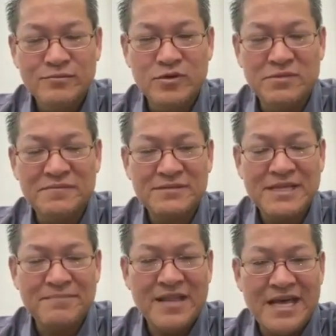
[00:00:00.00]
bộ mà mình
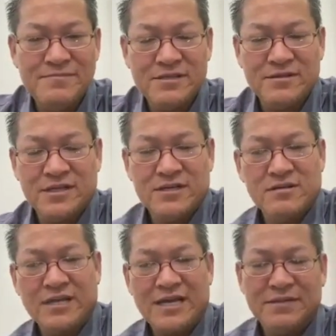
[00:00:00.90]
chặt đáy mấy tao thứ
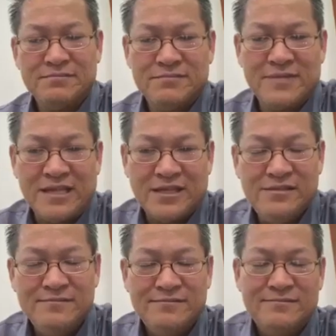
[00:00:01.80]
con ta mấy là
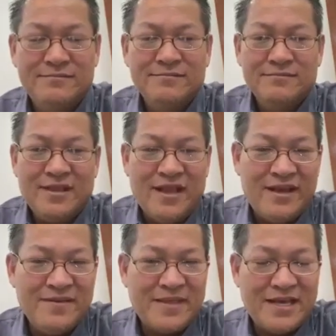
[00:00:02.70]
tính
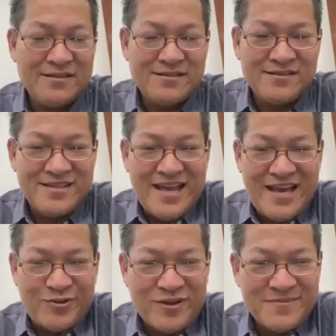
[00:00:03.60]
hai em ta
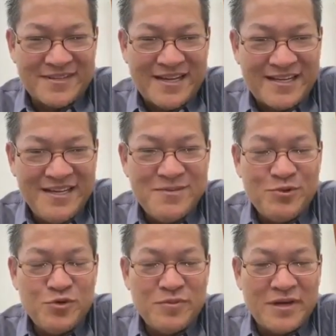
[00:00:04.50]
ai một thon một giặc đấy
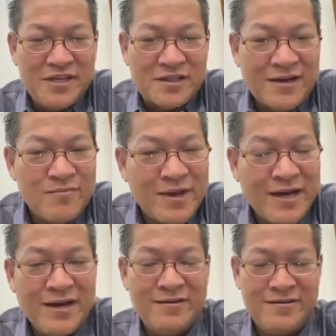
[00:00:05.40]
nhầm vô bằng lý thống đó
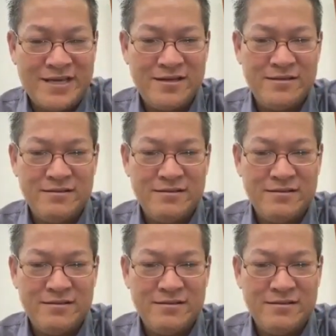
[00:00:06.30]
bạn nha